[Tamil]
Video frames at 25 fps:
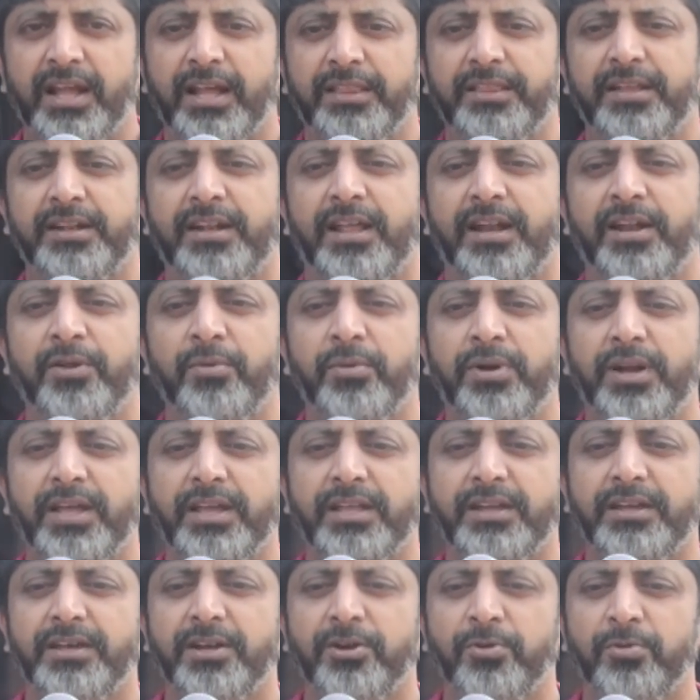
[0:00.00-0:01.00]
அந்த
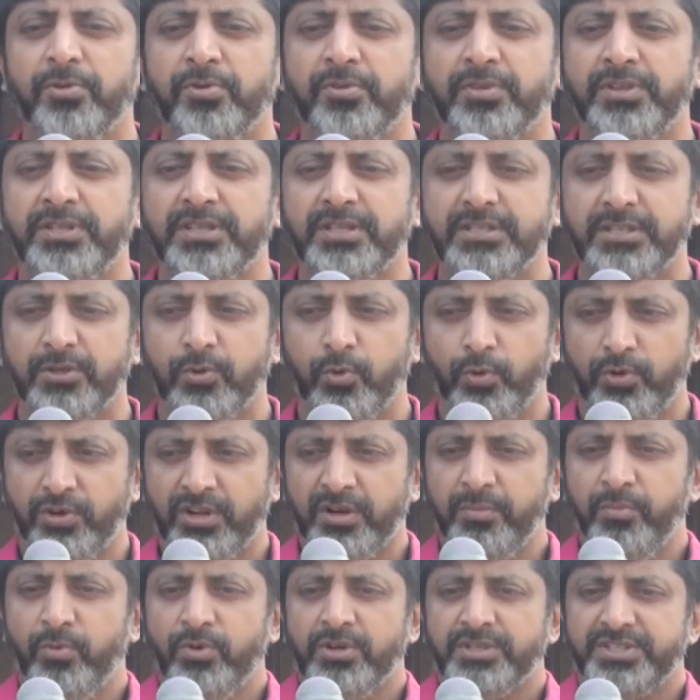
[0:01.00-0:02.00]
நல்லவங்களாக இருக்கிறவங்க வந்து
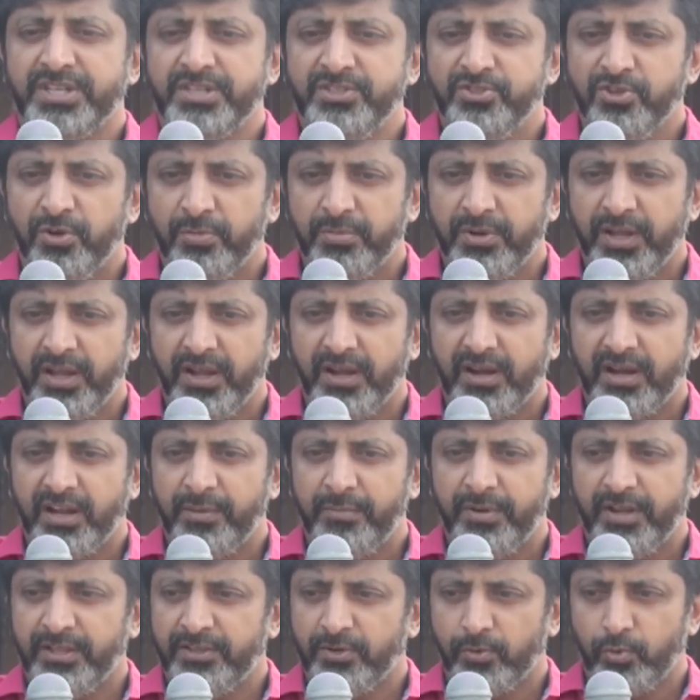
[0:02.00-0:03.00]
குற்றம் ஒன்று செஞ்சோம்னா
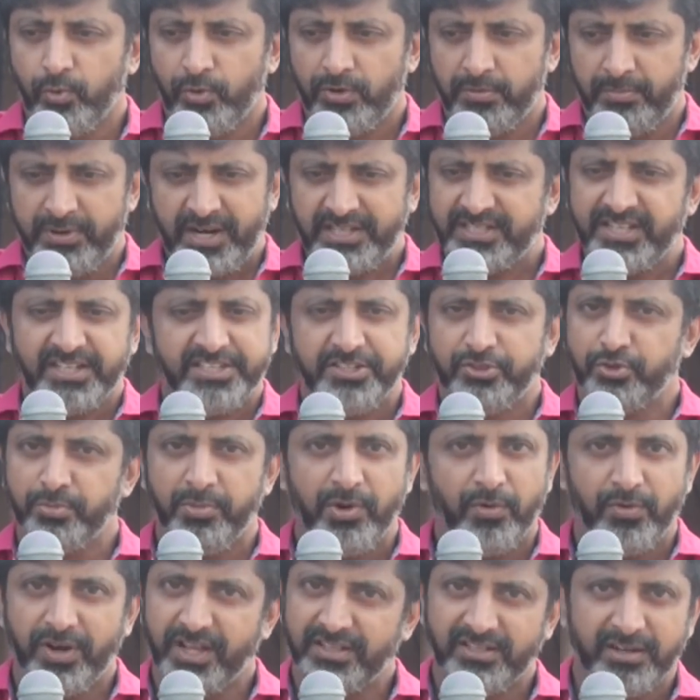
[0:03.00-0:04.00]
நம்மளை அந்த குட் மனசாட்சி
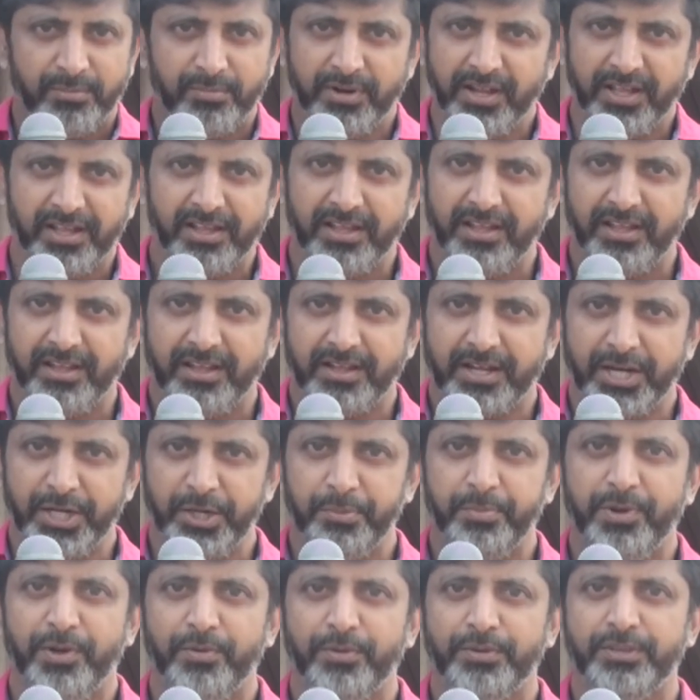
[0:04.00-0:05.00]
சும்மா விடாது நம்மளை
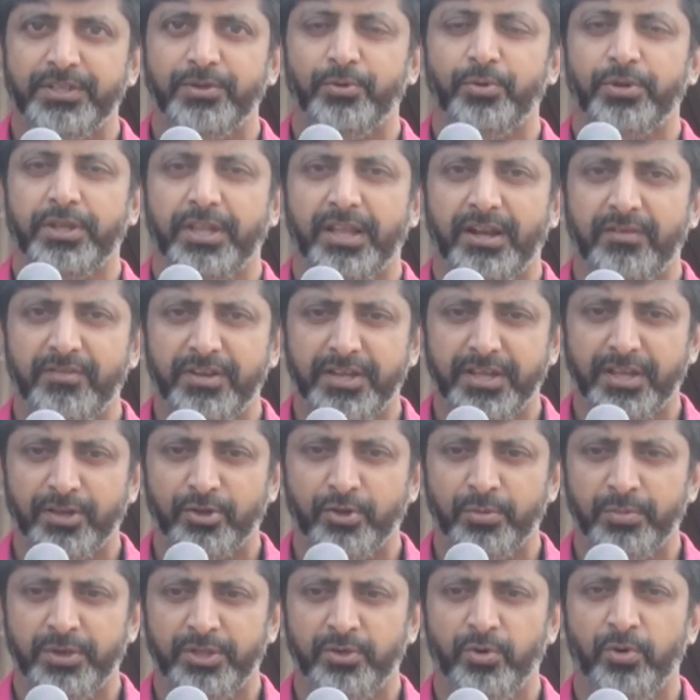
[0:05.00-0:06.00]
கண்டிப்பாக வந்து ஒரு கேள்வி
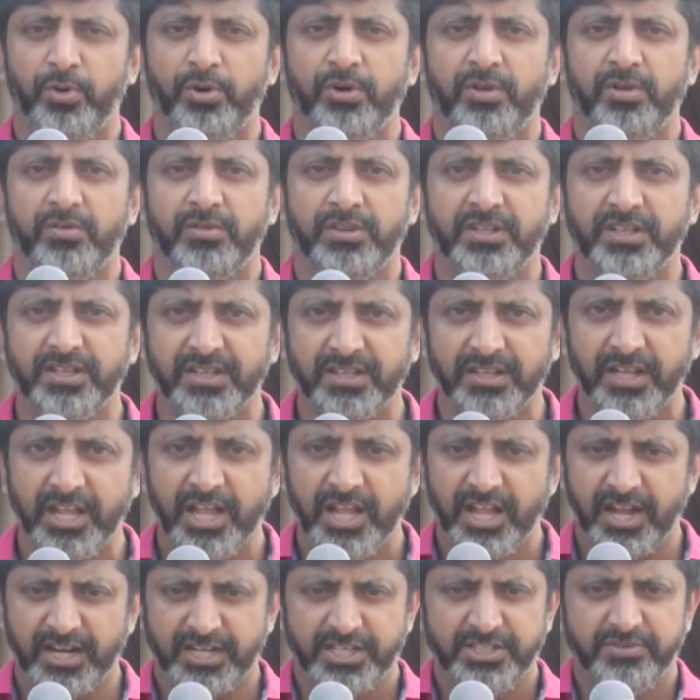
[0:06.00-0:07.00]
கேட்கும் ஏதோ ஒன்று வந்து
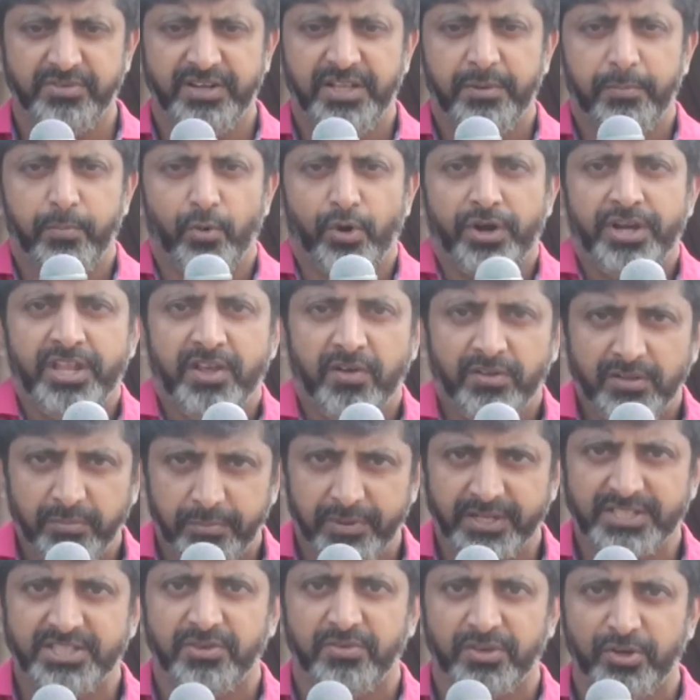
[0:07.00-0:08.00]
அட்லீஸ்ட் வெளியே புறணியாவது
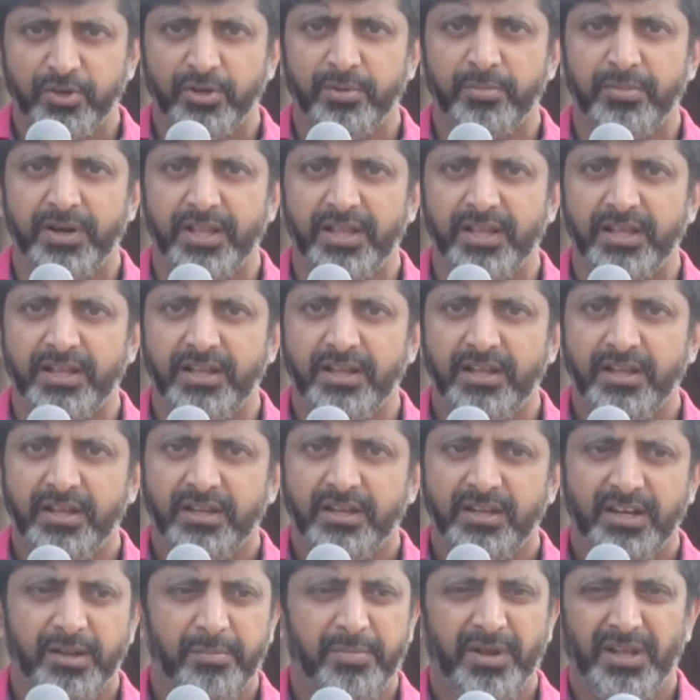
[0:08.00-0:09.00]
பேச வைக்கும் நம்மளை
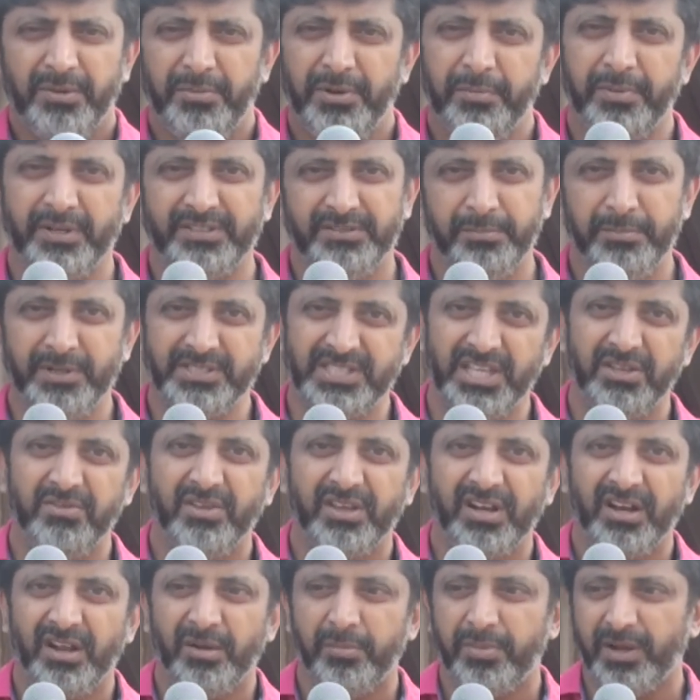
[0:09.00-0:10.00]
என்னப்பா இப்படி இப்படி செய்ய
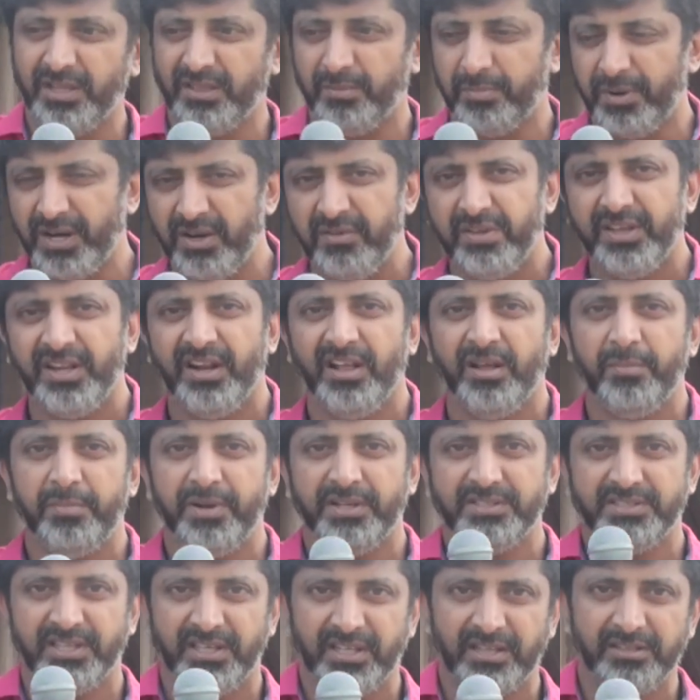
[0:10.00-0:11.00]
வைக்கிறாங்கப்பா இது பண்ண
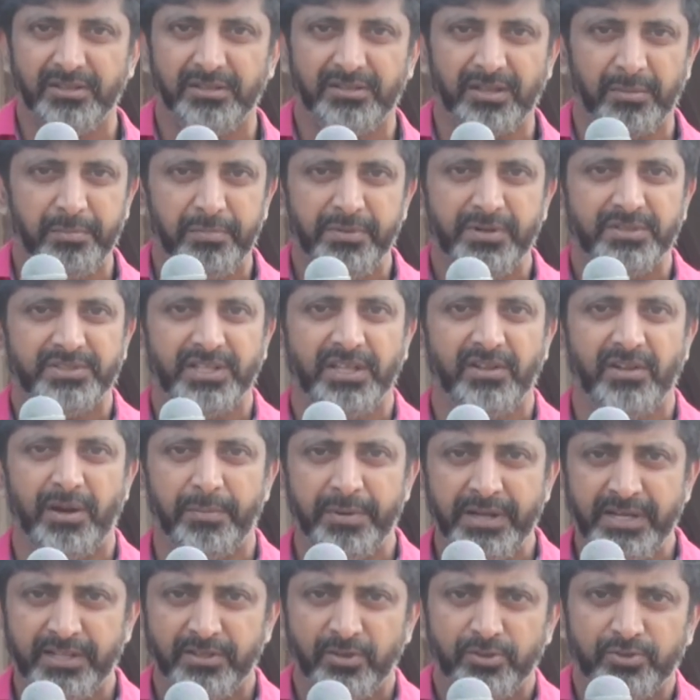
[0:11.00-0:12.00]
வைக்கிறாங்கப்பா செய் அது தப்பு செய்
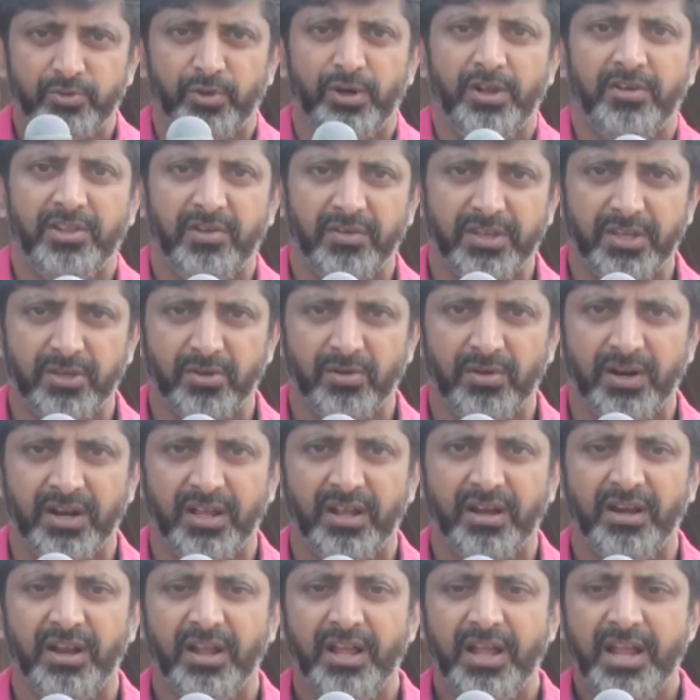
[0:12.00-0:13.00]
அப்படின்னு ஏதோ சொல்லாத வைக்கும்
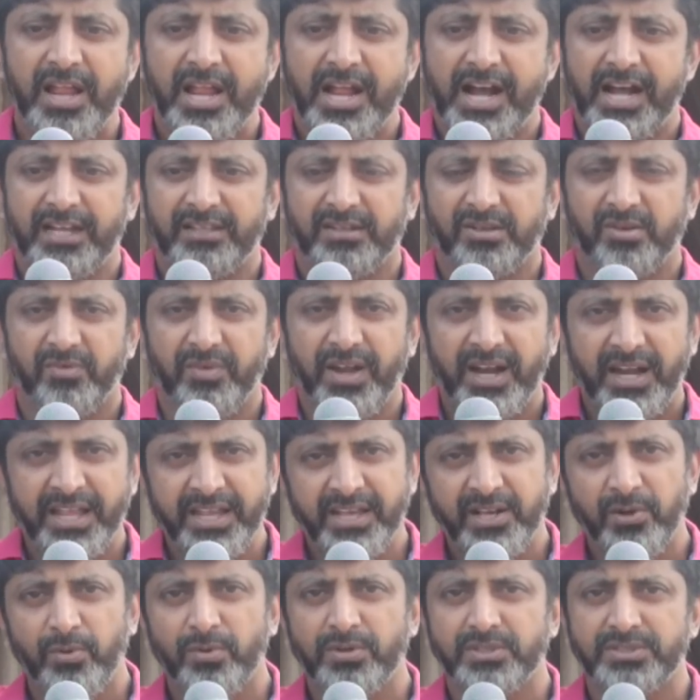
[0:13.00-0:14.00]
ஆனால் அதற்கு
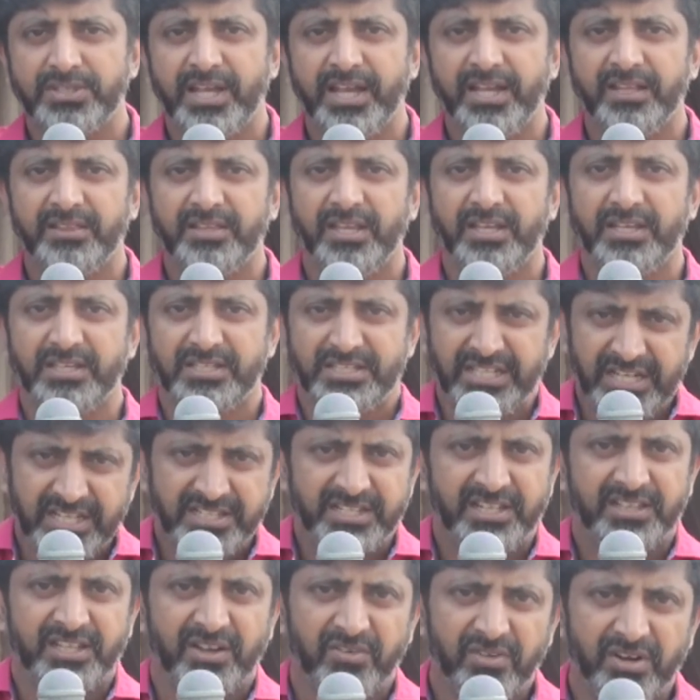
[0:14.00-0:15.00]
வேலைங்கிற ஒரு சாயத்தை சின்ன
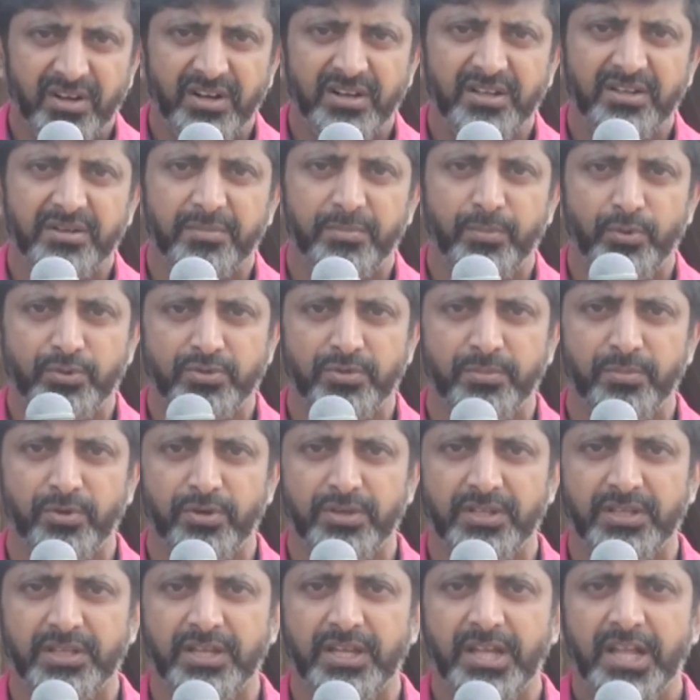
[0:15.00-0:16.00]
சின்ன தவறுகளுக்கு
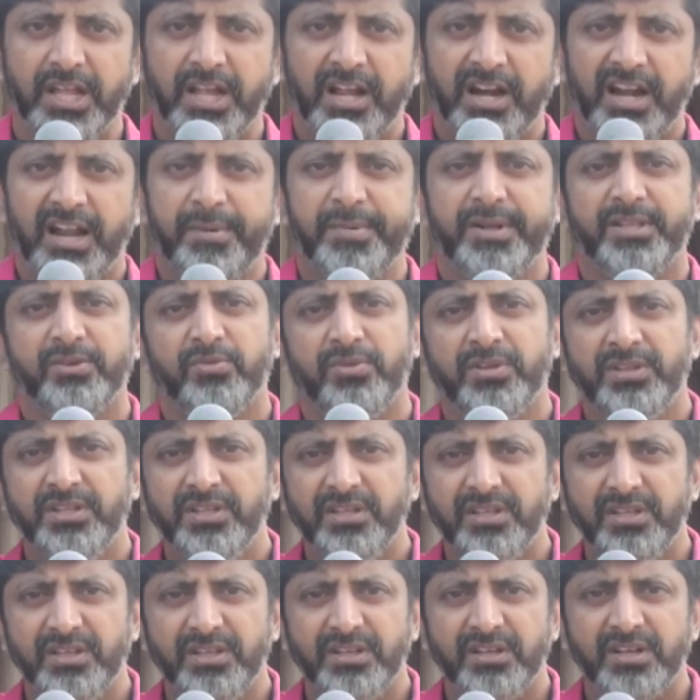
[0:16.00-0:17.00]
பூசும்போது நம்ம அதை
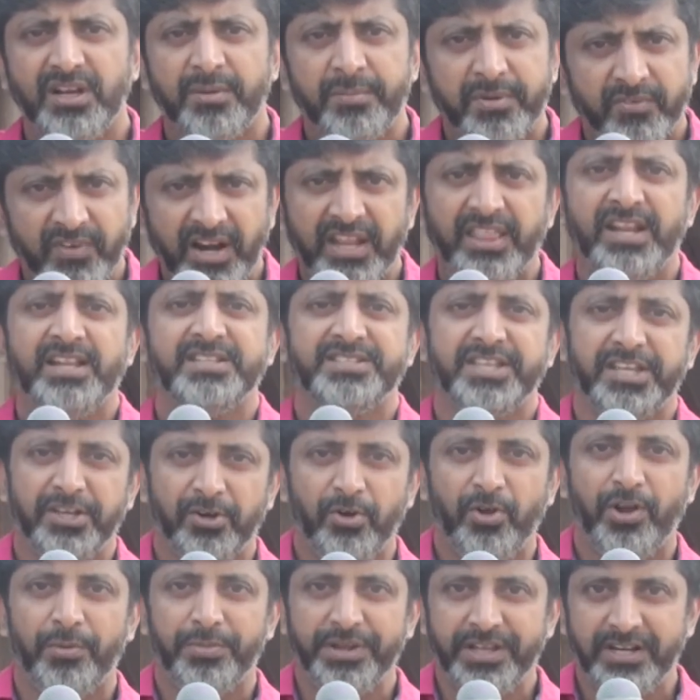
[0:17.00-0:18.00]
வந்து நம்ம வேலை தானே
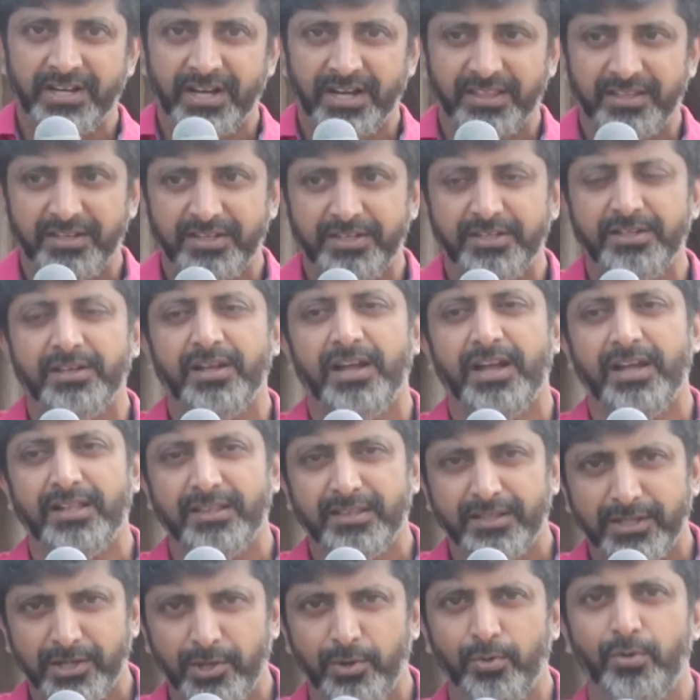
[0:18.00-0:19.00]
செய்கிறோம் அப்படின்னு எடுத்துகிட்டு
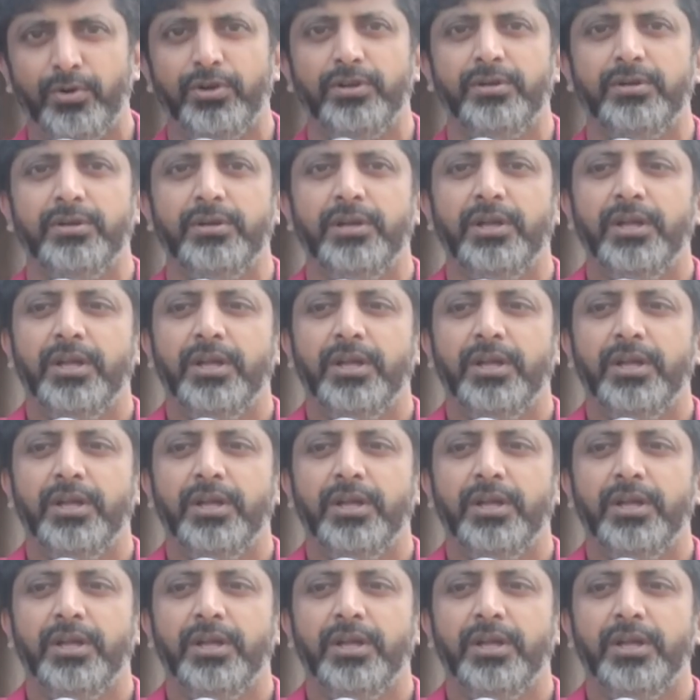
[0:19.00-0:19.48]
அந்த ஒரு